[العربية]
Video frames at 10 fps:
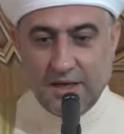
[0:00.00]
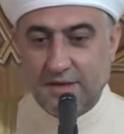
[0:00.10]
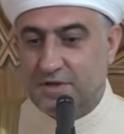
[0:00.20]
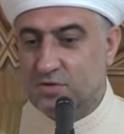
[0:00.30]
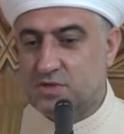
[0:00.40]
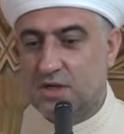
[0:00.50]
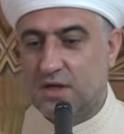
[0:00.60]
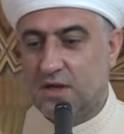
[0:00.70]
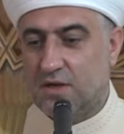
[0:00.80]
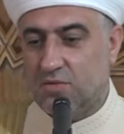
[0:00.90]
النبي
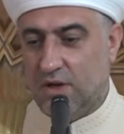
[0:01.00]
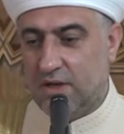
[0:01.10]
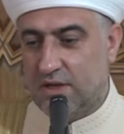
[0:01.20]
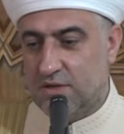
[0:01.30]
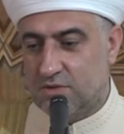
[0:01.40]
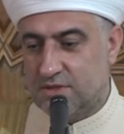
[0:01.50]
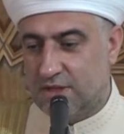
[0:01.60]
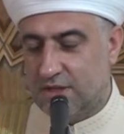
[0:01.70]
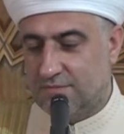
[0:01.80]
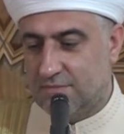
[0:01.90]
صلى الله عليه
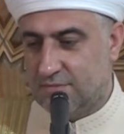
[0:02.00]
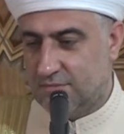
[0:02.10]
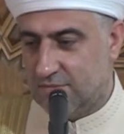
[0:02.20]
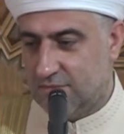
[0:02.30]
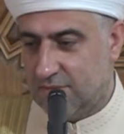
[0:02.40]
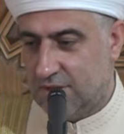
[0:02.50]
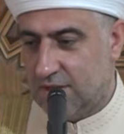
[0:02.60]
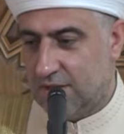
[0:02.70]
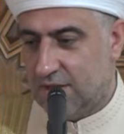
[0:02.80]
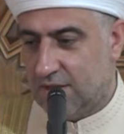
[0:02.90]
وسلم
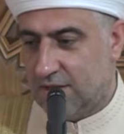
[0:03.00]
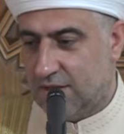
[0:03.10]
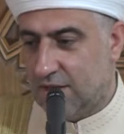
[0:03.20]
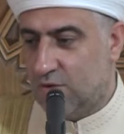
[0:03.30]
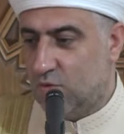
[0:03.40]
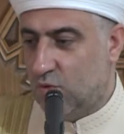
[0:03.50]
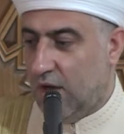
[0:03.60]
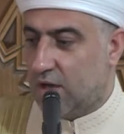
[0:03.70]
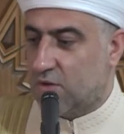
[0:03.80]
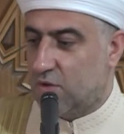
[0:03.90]
له
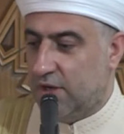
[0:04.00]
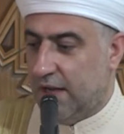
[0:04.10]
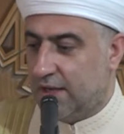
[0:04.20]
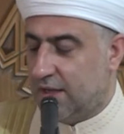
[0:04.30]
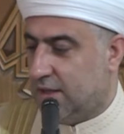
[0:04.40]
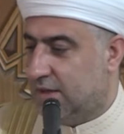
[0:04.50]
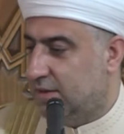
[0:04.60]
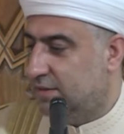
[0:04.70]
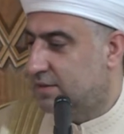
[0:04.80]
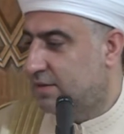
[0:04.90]
حق
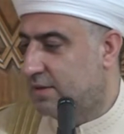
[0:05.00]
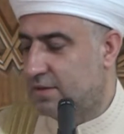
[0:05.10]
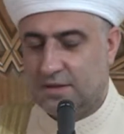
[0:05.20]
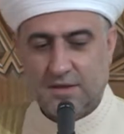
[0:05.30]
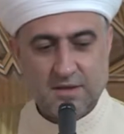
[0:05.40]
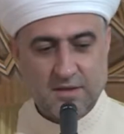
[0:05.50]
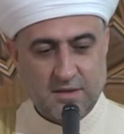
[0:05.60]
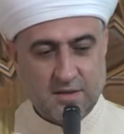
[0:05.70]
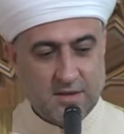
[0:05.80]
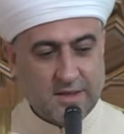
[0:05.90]
علينا
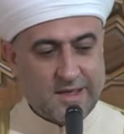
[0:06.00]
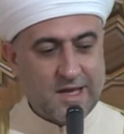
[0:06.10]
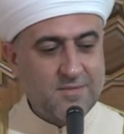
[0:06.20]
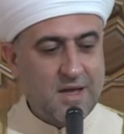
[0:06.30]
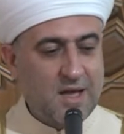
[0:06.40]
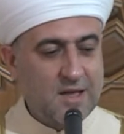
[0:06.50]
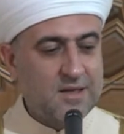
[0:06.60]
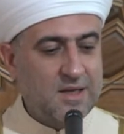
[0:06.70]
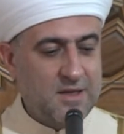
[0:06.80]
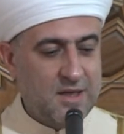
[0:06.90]
كما
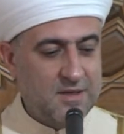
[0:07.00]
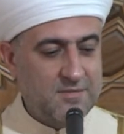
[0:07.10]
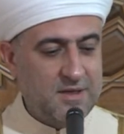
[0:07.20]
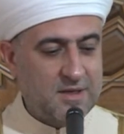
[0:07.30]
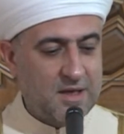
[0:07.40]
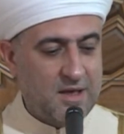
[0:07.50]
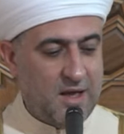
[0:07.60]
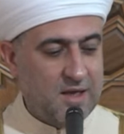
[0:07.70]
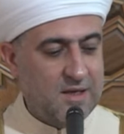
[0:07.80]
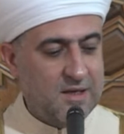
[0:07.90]
ان لابيك
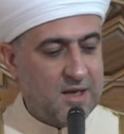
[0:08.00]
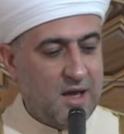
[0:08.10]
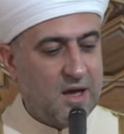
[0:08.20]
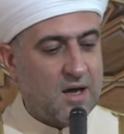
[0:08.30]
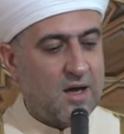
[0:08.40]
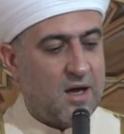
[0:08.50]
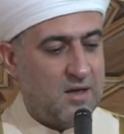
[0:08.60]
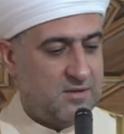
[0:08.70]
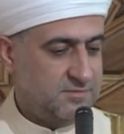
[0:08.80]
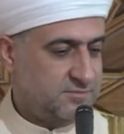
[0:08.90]
عليك
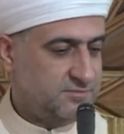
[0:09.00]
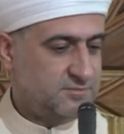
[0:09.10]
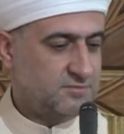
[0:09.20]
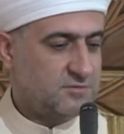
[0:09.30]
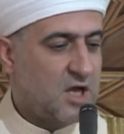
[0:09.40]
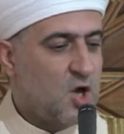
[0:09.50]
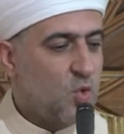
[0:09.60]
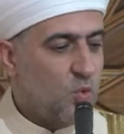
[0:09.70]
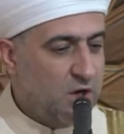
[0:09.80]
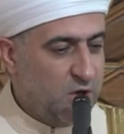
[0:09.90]
حقا
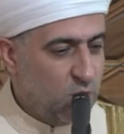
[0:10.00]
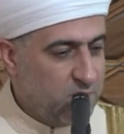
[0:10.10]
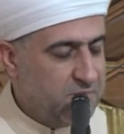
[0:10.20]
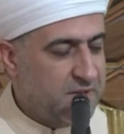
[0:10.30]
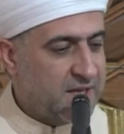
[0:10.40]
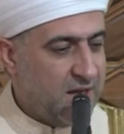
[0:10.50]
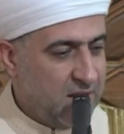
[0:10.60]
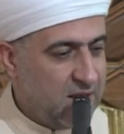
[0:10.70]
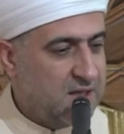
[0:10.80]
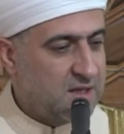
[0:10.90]
ولأمك
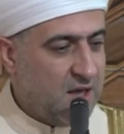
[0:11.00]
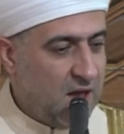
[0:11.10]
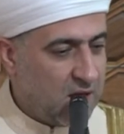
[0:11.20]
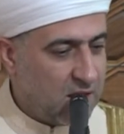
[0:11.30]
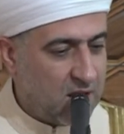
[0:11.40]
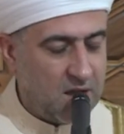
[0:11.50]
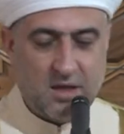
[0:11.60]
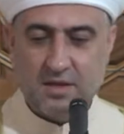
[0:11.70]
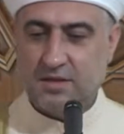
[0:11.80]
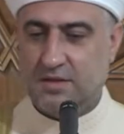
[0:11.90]
عليك حقا